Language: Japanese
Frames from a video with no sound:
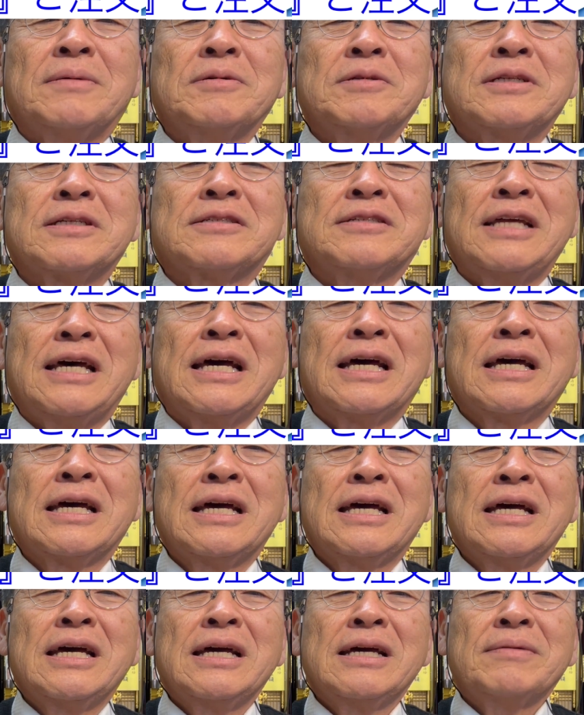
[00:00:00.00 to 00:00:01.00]
もんですね。
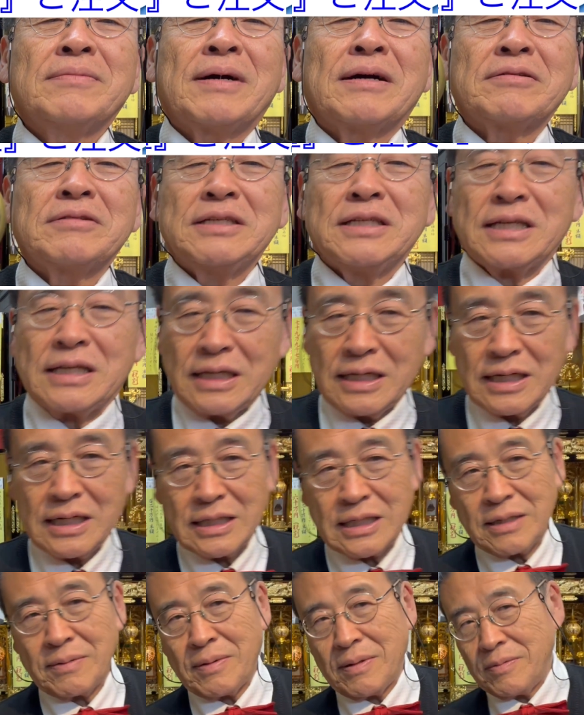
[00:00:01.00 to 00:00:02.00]
丸に喧嘩
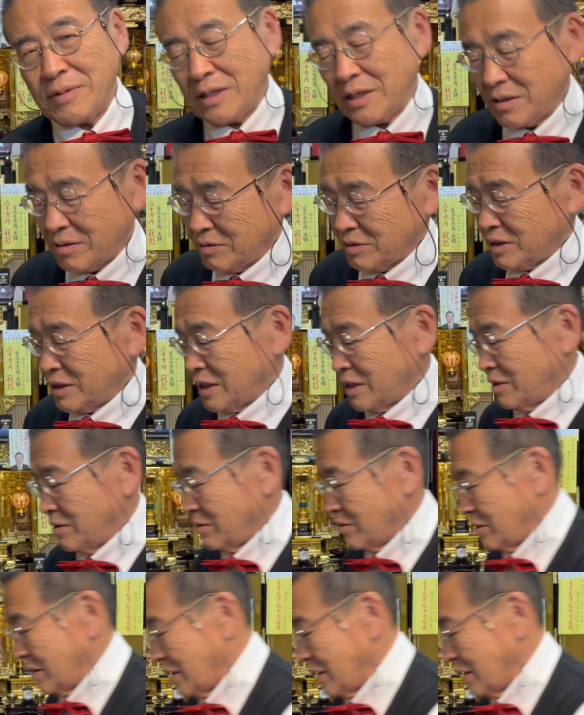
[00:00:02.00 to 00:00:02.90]
たばみ。こちらを、